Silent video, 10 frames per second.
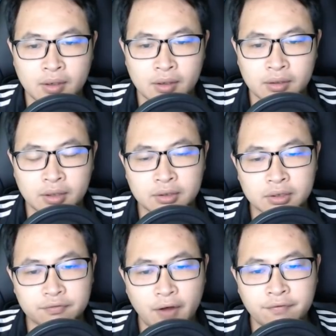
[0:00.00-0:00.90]
Thần
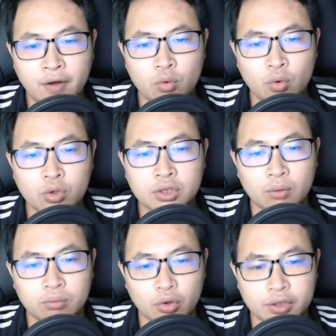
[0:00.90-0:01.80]
tử Phá Phong của Cốt
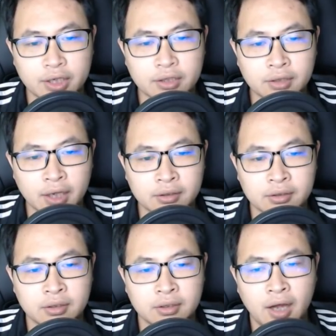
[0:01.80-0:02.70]
tộc đột nhiên đứng lên,
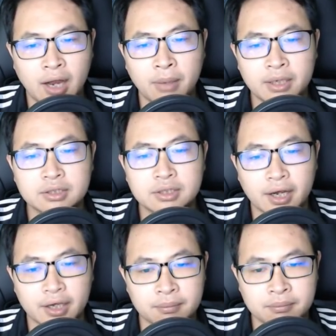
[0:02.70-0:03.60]
hai mắt như là
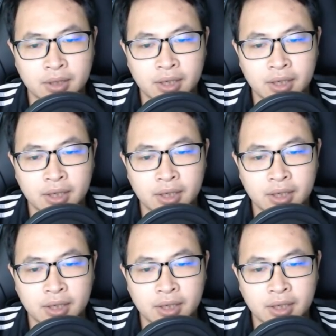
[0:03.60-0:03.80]
kiếm,